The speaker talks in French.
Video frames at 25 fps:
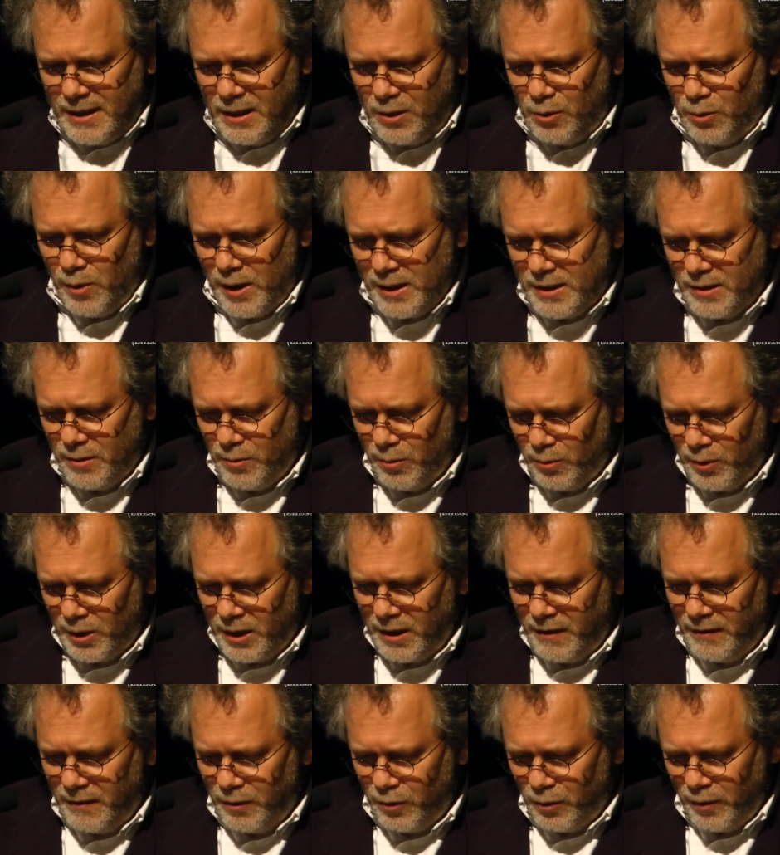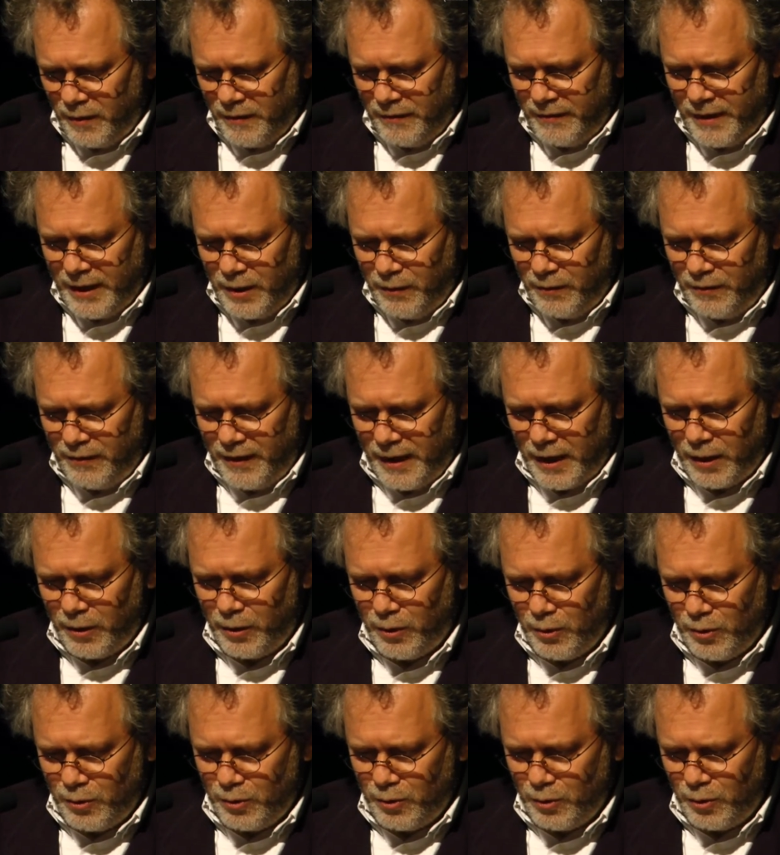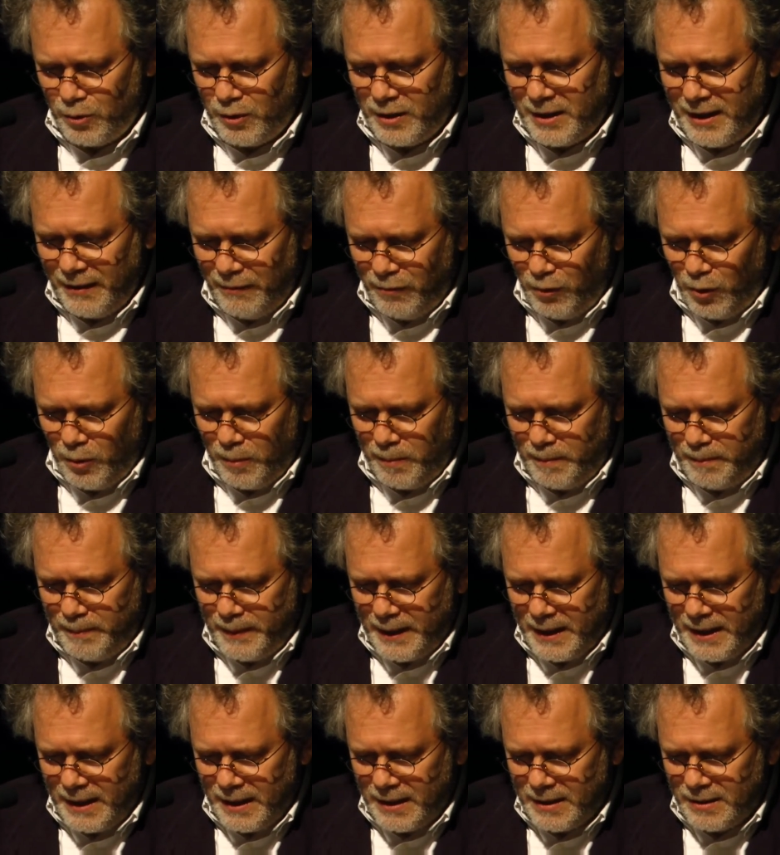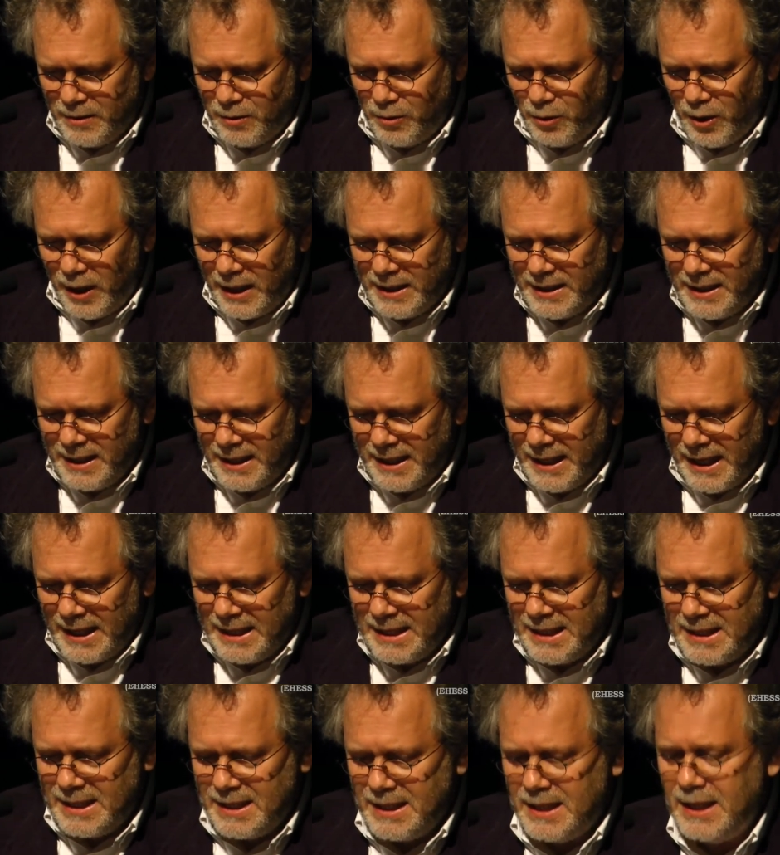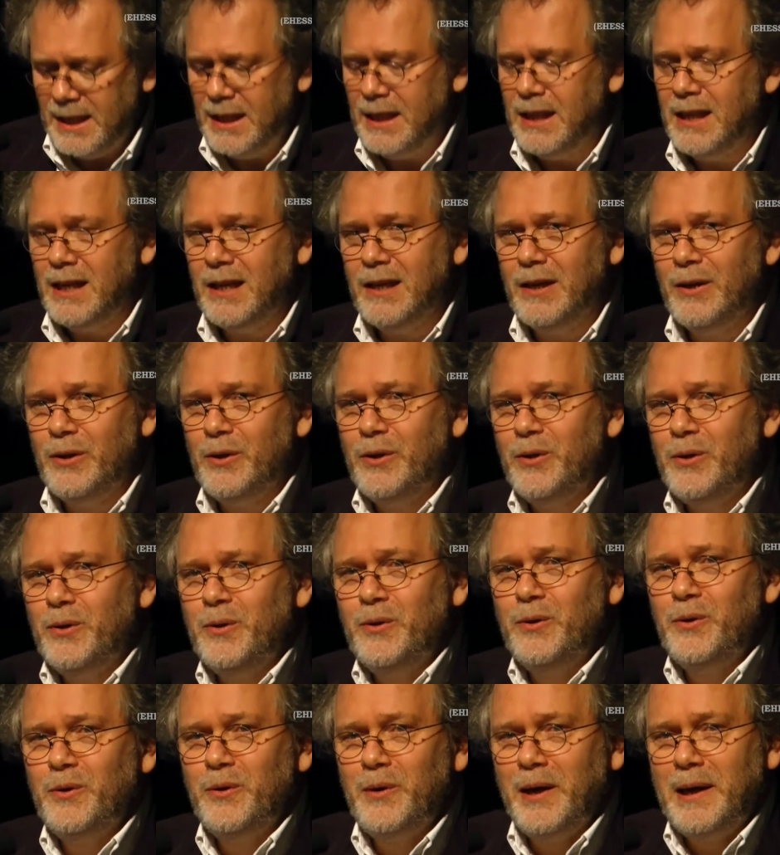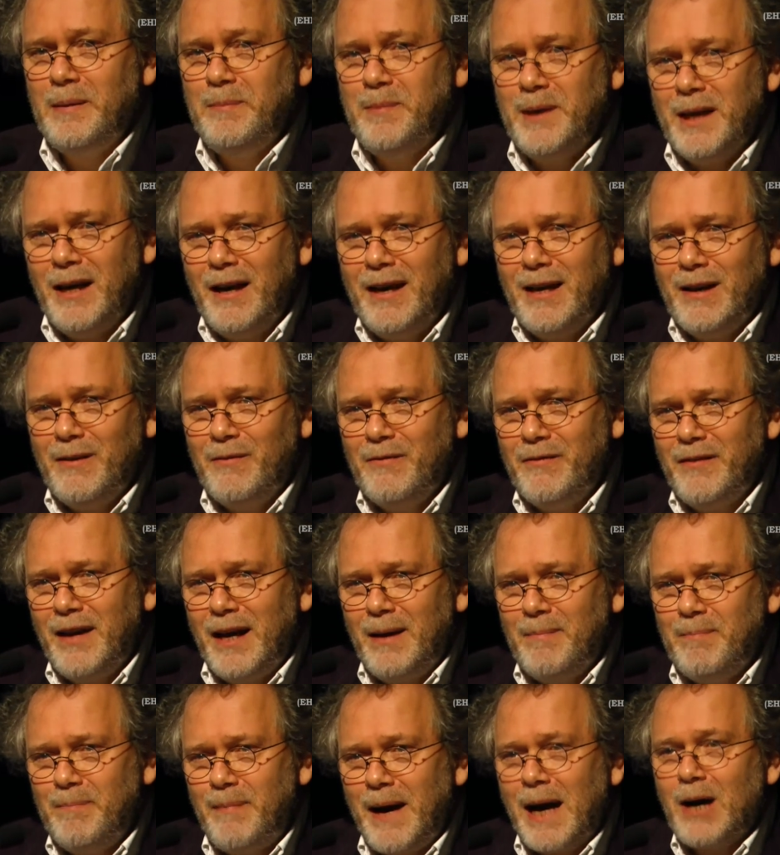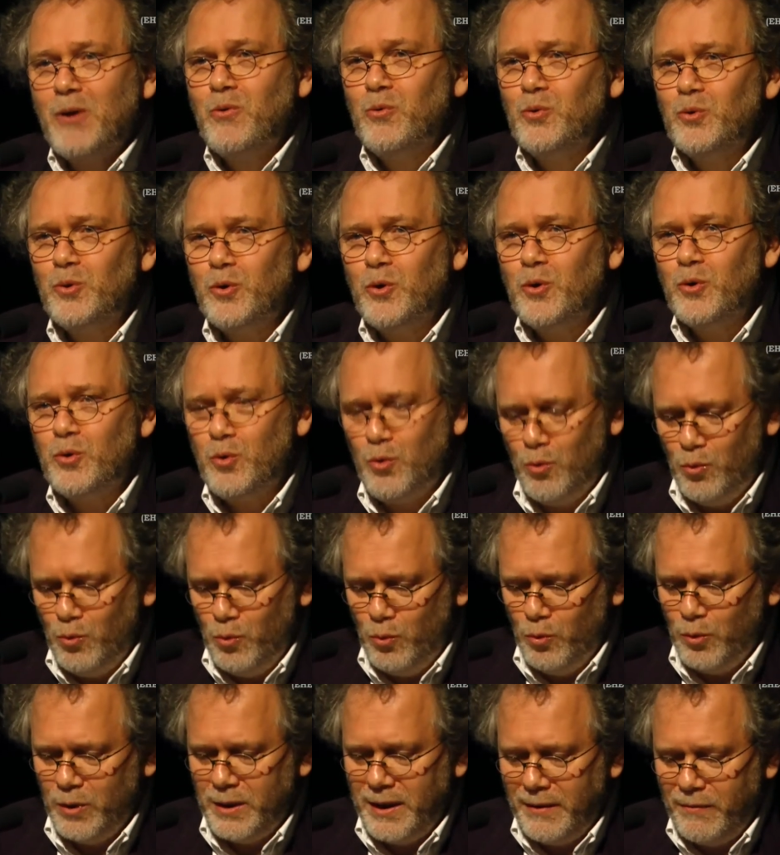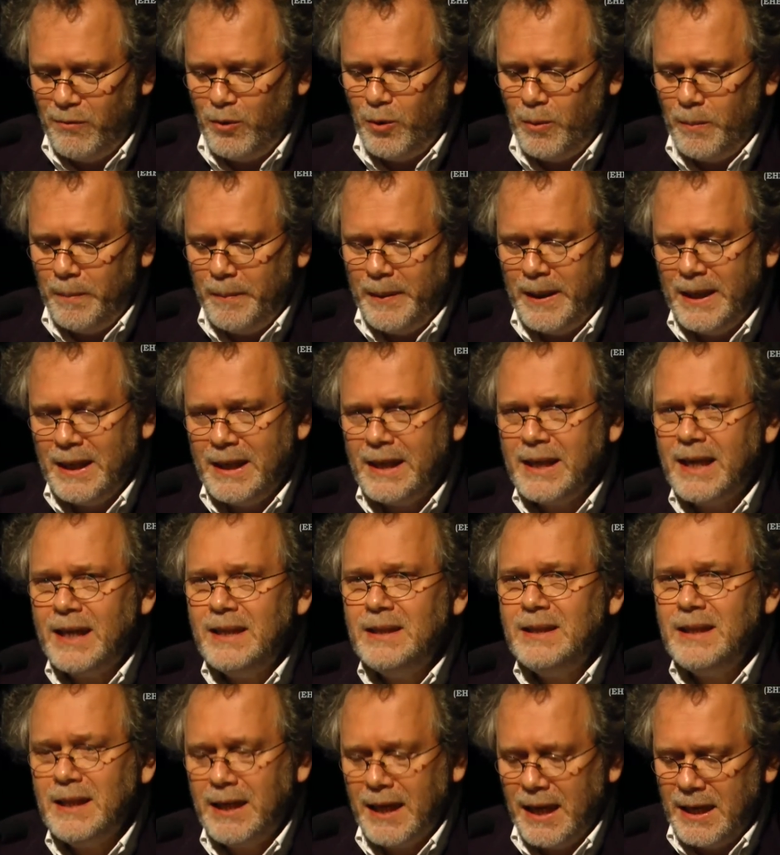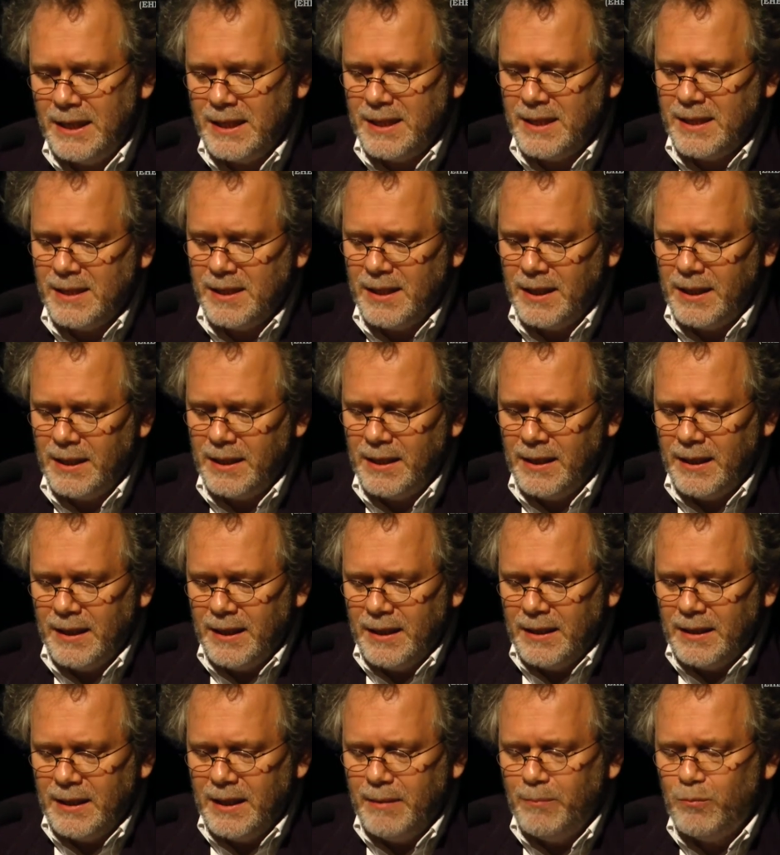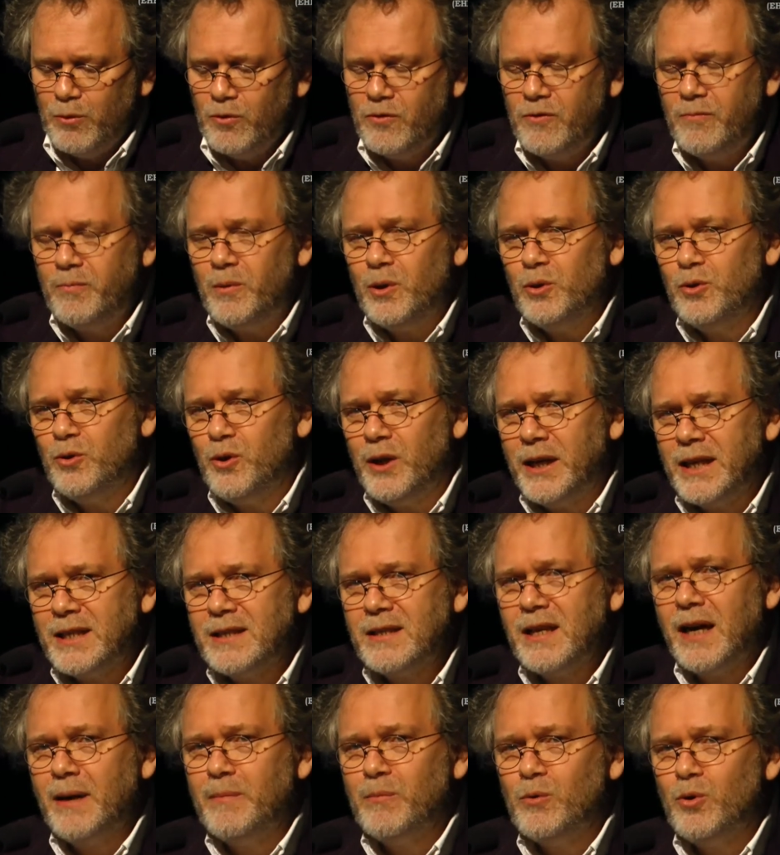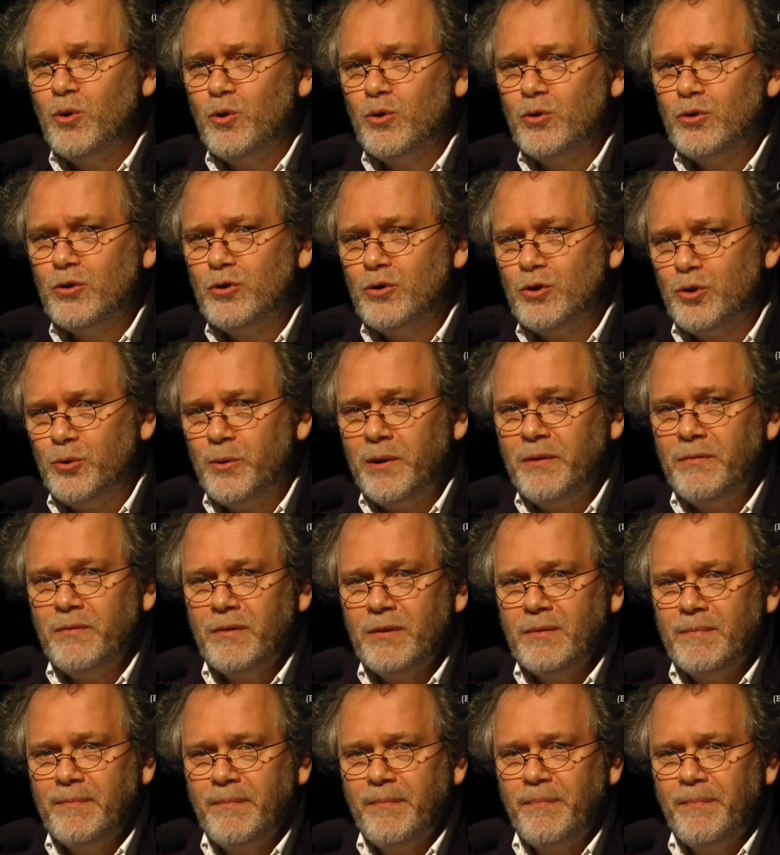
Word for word: situation qui ne va ne faire que se développer et se radicaliser, euh, eh bien, elle va par contre-coup développer et radicaliser les mouvements de l'extrême gauche juive,